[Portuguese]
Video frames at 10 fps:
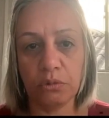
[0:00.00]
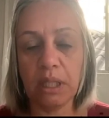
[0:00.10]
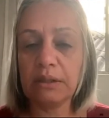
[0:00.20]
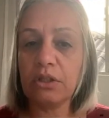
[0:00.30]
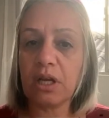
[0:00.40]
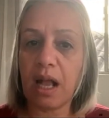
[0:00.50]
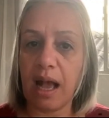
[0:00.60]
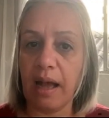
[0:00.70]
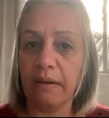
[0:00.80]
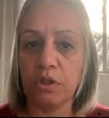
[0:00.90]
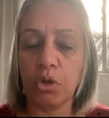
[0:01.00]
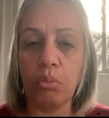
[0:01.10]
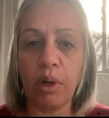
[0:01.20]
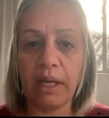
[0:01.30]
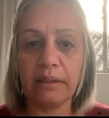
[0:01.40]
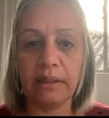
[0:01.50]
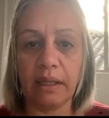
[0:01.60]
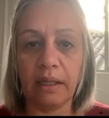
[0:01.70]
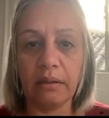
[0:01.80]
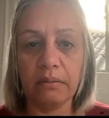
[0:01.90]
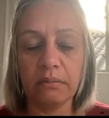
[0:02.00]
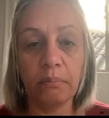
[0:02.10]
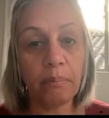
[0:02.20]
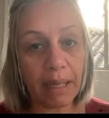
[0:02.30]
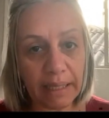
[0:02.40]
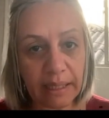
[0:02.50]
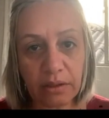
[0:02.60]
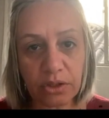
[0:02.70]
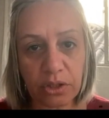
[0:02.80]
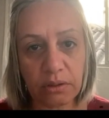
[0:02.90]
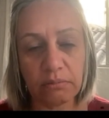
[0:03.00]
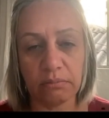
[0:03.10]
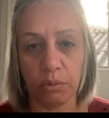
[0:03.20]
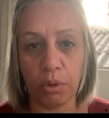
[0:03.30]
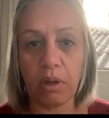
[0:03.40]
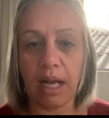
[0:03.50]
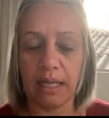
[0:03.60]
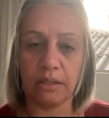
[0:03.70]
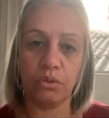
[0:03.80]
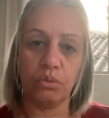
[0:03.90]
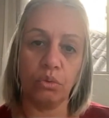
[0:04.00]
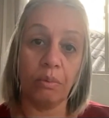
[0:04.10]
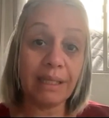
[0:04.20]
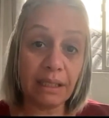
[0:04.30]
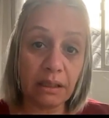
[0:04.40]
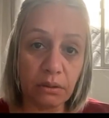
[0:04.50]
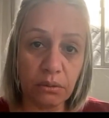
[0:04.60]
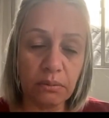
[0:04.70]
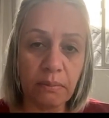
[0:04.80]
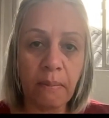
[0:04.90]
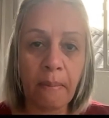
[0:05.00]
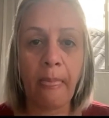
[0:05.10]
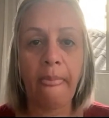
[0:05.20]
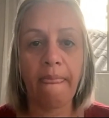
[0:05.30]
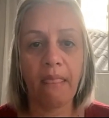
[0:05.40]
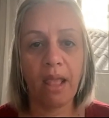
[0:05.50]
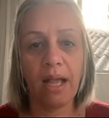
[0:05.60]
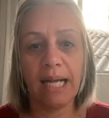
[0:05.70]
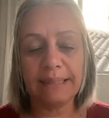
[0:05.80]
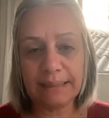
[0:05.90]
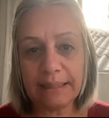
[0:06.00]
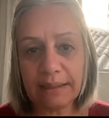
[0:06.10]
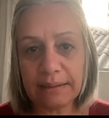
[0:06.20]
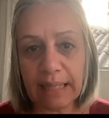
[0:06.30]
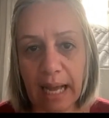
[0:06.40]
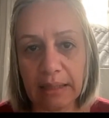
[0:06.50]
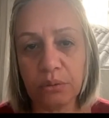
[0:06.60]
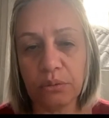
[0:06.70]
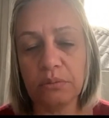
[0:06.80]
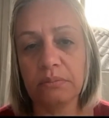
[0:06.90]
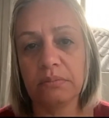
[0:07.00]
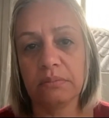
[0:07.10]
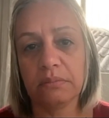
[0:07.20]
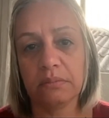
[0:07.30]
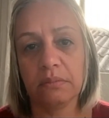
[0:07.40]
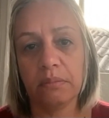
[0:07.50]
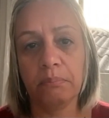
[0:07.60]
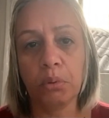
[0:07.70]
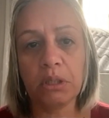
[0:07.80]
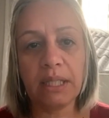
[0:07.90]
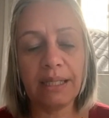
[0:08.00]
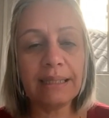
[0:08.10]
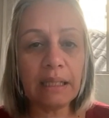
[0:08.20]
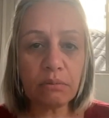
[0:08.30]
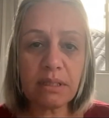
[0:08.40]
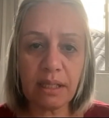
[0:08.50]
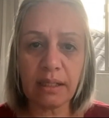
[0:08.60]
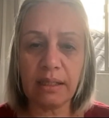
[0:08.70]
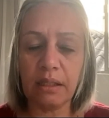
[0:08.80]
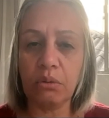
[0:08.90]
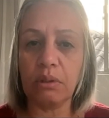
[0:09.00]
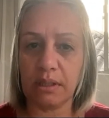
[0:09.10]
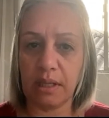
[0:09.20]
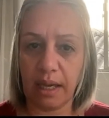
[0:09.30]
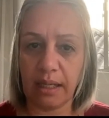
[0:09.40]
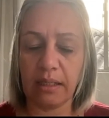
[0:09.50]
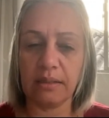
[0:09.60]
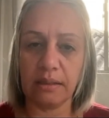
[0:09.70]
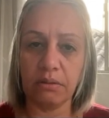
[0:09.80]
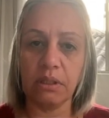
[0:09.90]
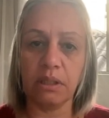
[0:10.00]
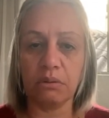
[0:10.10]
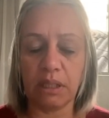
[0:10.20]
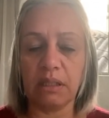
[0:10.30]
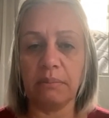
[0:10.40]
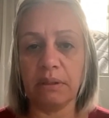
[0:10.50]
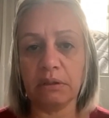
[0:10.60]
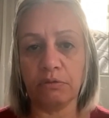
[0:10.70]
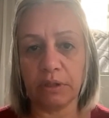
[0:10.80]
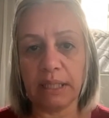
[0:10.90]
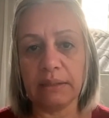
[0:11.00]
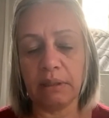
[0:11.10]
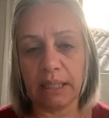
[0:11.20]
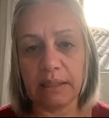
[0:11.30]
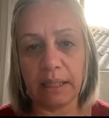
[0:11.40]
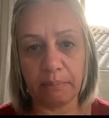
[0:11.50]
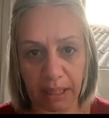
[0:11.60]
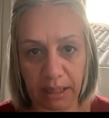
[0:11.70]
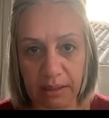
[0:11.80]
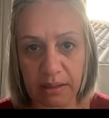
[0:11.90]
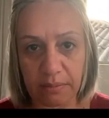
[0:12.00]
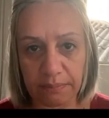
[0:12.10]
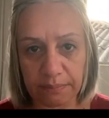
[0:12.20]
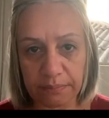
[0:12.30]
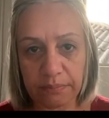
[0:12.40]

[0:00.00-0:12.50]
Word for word: do lado de cá, de como é ter um parente, no meu caso, o marido, acidentado porque não seguiu as regras e não seguiu o treinamento que foi dado a ele na empresa,